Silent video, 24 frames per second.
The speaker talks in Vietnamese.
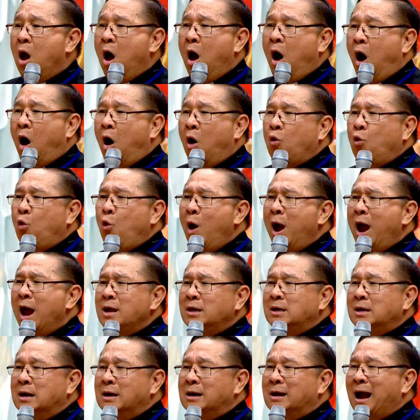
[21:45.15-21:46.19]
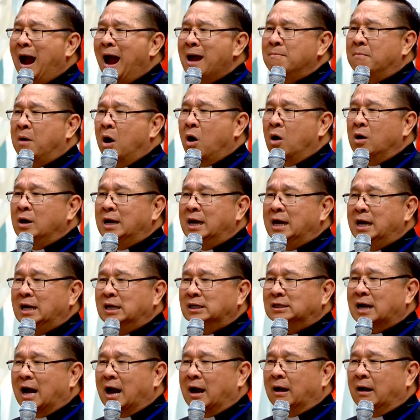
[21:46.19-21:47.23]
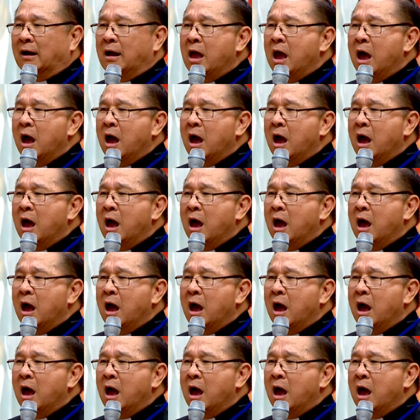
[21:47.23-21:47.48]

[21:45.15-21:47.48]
Họ khoe những cái mà họ nghĩ rằng